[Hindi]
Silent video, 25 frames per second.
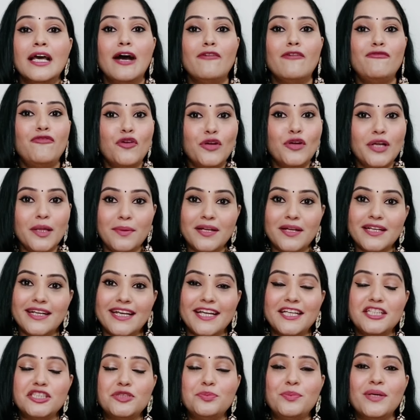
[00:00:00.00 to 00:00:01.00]
अफोर्डेबल
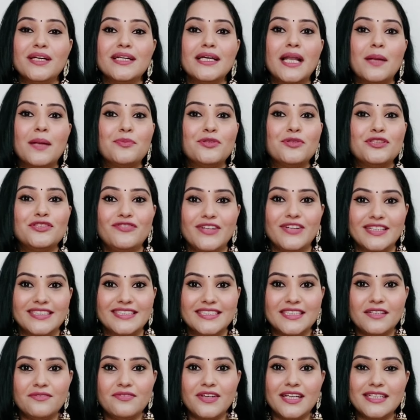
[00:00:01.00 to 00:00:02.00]
रेंज में अगर आप कुछ
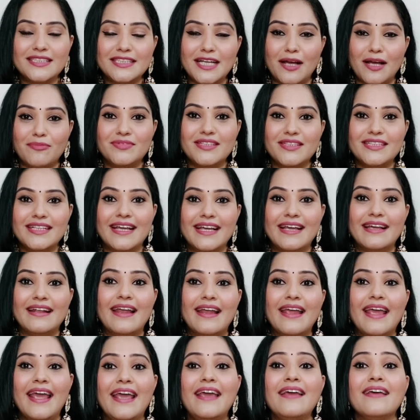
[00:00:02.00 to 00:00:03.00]
फेस्टिव के हिसाब से देख
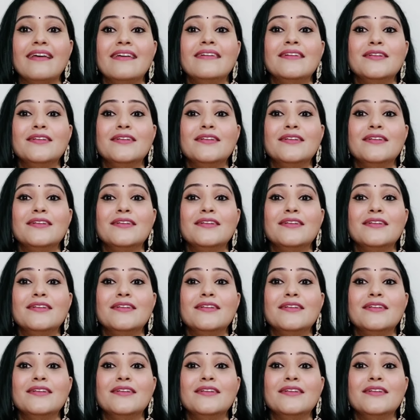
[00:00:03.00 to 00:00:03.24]
रहे हैं